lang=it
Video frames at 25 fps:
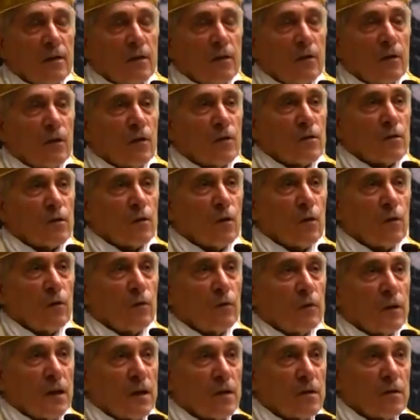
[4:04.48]
nel nostro
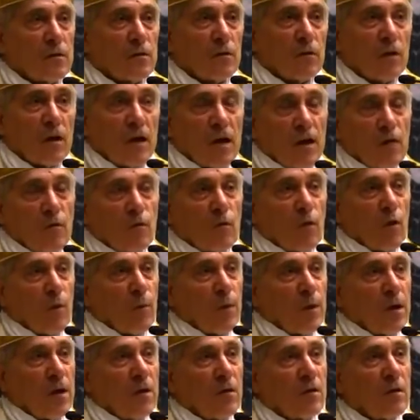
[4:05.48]
contesto
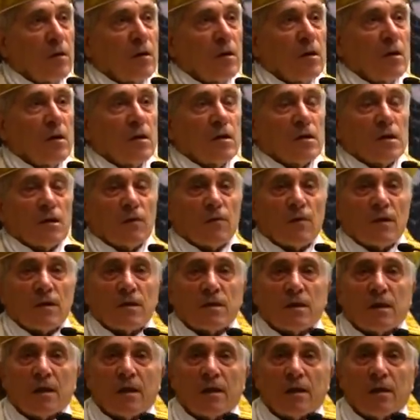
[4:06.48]
europeo, se
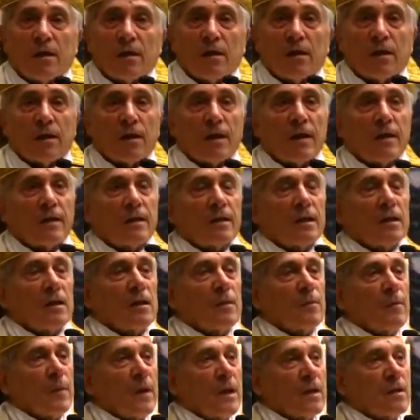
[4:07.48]
questa realtà
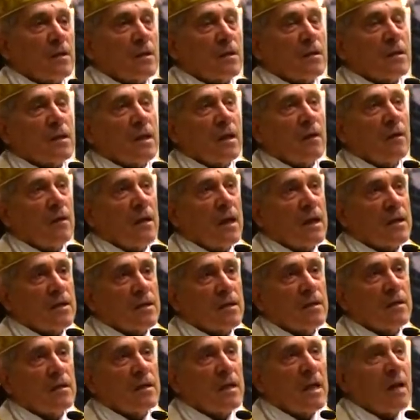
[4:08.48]
di pace la
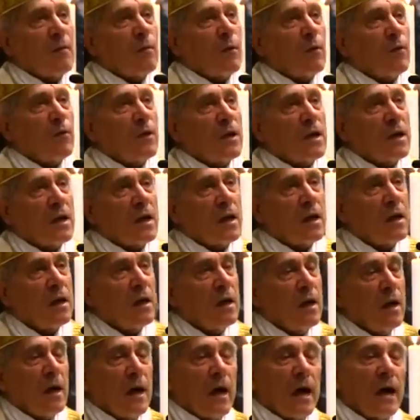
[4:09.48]
sentiamo vera
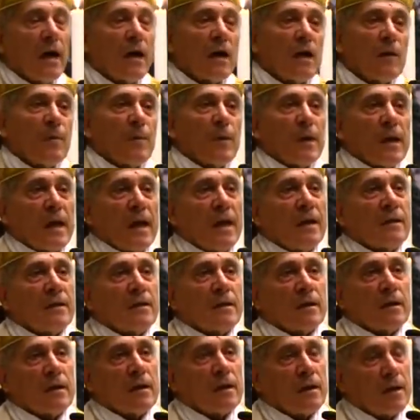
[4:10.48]
anche per
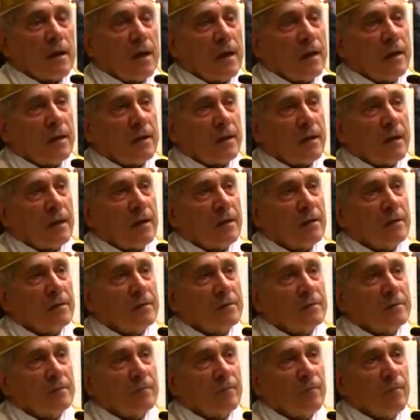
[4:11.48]
altre
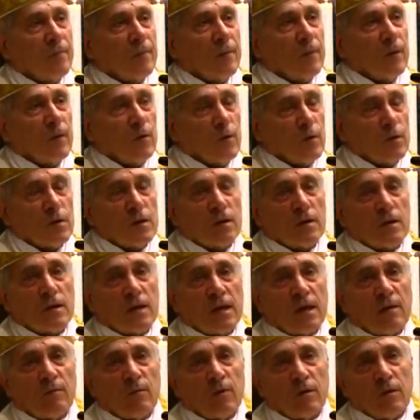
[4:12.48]
realtà. Noi
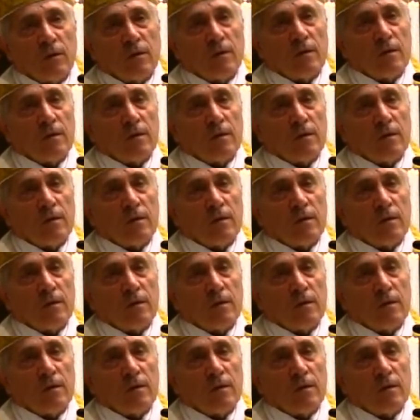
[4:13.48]
sentiamo